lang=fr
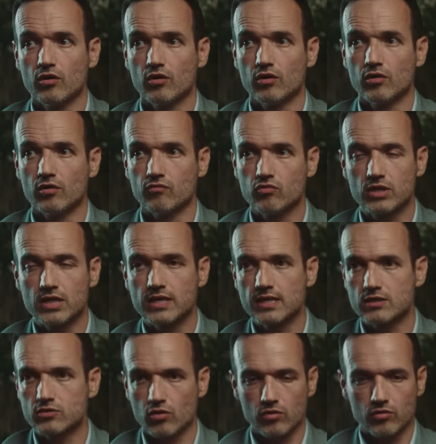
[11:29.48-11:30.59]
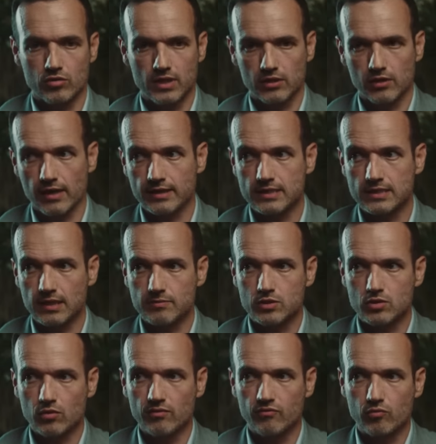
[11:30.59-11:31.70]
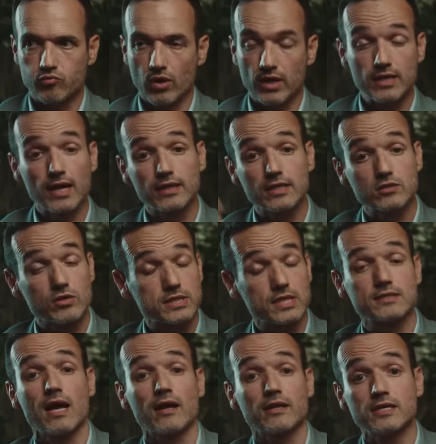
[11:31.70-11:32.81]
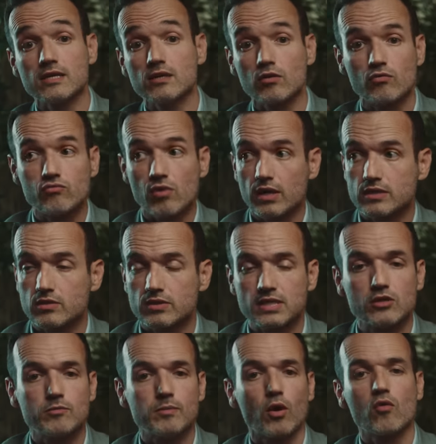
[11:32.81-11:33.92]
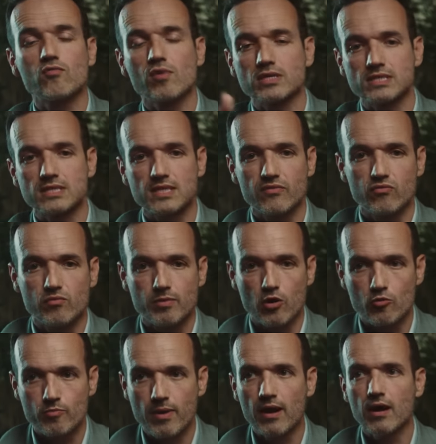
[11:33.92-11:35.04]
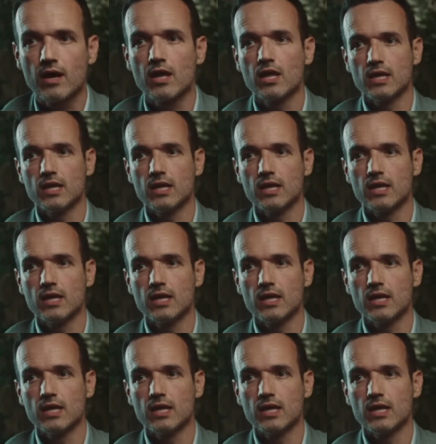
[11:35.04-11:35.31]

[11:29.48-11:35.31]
Euh, vous cliquez sur le lien dans la description et vous pourrez lire des anciens articles, voir les anciens numéros, voir si ça vous plaît ou pas.